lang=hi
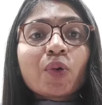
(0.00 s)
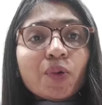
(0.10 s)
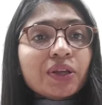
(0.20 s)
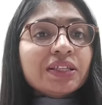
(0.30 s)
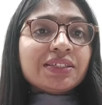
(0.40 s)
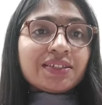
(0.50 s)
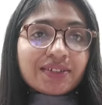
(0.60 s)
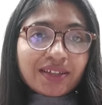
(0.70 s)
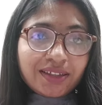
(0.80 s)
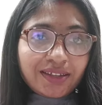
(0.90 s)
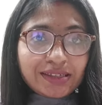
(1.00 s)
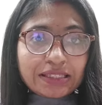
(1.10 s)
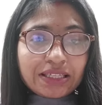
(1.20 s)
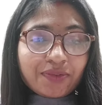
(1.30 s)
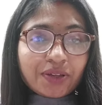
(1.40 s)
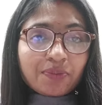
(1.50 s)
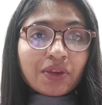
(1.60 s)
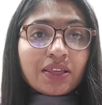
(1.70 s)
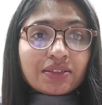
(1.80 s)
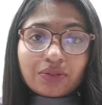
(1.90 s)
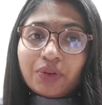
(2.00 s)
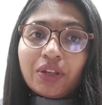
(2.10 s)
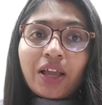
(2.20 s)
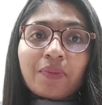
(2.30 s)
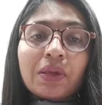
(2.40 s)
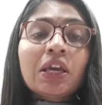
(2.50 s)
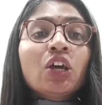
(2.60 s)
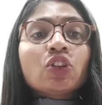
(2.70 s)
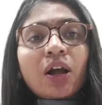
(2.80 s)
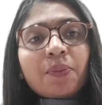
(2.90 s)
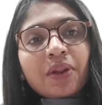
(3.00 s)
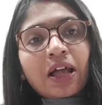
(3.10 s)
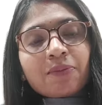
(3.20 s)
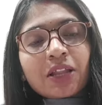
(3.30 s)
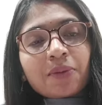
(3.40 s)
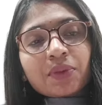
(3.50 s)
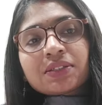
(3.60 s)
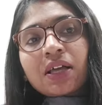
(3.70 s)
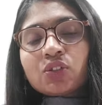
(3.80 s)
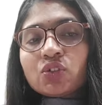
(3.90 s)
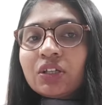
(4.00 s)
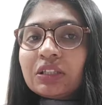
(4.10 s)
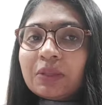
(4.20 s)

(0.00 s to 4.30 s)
कोई चीज़ नहीं है इस जीवन में इस दुनिया में तो आप राम नाम के साथ जो है